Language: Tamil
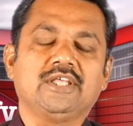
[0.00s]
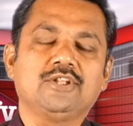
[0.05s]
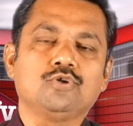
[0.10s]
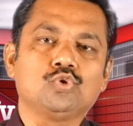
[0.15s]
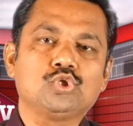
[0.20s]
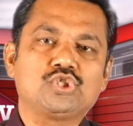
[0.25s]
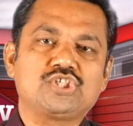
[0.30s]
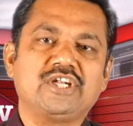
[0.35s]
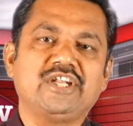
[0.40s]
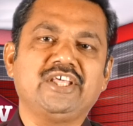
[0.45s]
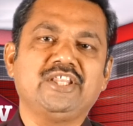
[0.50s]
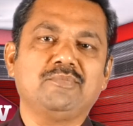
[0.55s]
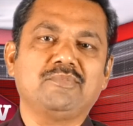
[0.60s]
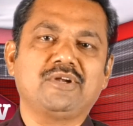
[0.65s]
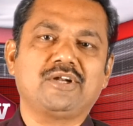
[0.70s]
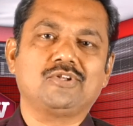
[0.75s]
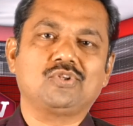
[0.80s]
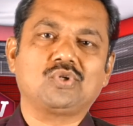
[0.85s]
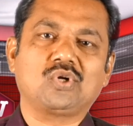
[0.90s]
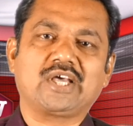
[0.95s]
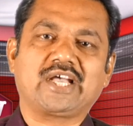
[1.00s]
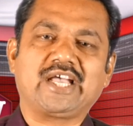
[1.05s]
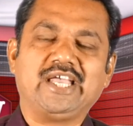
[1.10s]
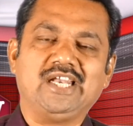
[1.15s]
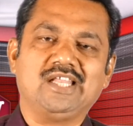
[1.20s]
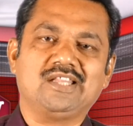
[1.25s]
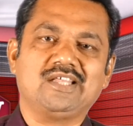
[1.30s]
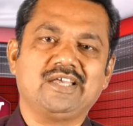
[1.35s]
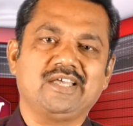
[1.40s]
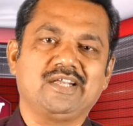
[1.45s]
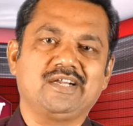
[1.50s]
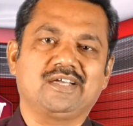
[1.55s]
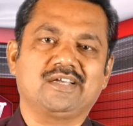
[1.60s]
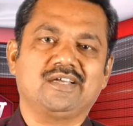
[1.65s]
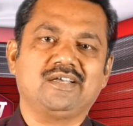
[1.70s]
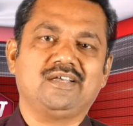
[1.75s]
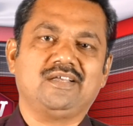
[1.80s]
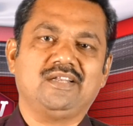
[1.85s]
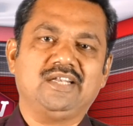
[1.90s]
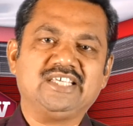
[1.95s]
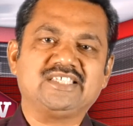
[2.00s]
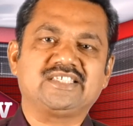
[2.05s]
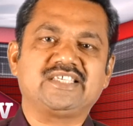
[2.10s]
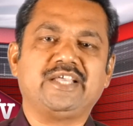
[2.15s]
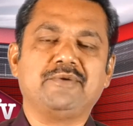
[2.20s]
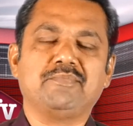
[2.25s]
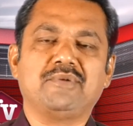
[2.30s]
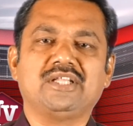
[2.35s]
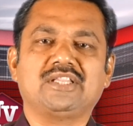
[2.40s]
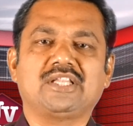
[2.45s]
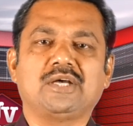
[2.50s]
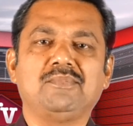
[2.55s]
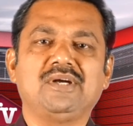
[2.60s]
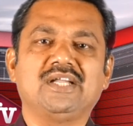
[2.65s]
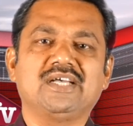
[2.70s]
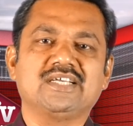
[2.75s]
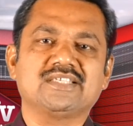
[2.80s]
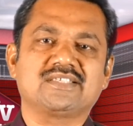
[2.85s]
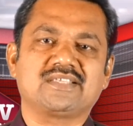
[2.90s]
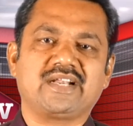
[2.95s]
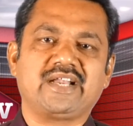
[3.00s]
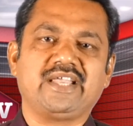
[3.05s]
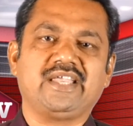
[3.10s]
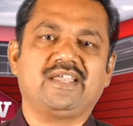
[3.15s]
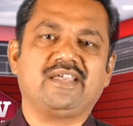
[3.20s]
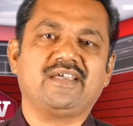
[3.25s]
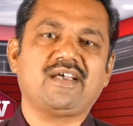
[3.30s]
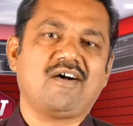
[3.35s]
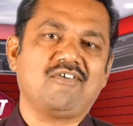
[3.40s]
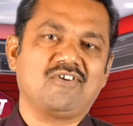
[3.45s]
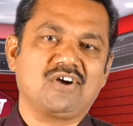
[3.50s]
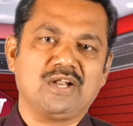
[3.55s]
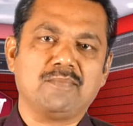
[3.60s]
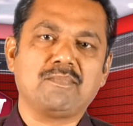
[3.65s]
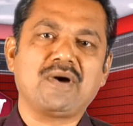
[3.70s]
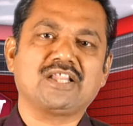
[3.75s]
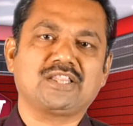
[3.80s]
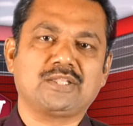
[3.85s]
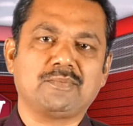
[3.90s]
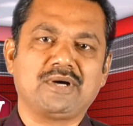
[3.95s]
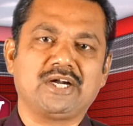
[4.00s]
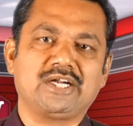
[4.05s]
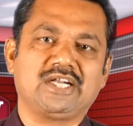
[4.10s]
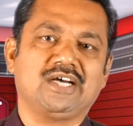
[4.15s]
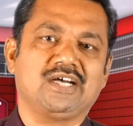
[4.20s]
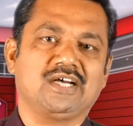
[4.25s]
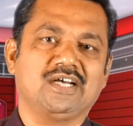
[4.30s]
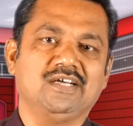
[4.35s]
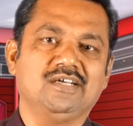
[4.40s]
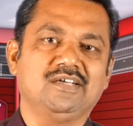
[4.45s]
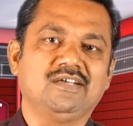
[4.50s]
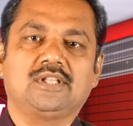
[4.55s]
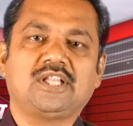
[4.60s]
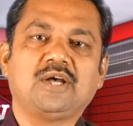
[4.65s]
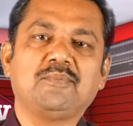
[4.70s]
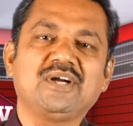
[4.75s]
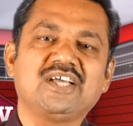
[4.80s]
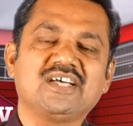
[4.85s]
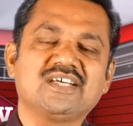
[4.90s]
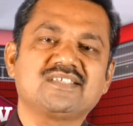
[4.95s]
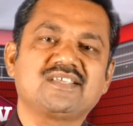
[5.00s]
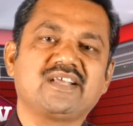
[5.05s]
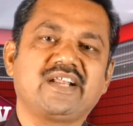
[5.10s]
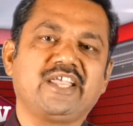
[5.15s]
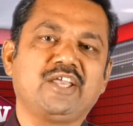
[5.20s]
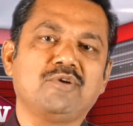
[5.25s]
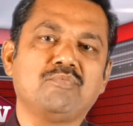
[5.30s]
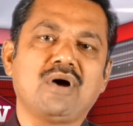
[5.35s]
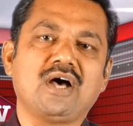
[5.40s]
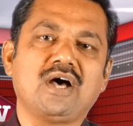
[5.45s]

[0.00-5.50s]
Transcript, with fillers: இது உச்சநீதிமன்றத்தோட கையில் தான் இருக்குது நிச்சயமாக தமிழக சிறைக்கு அவங்கள மாற்ற மாட்டாங்க தமிழக சிறைக்கு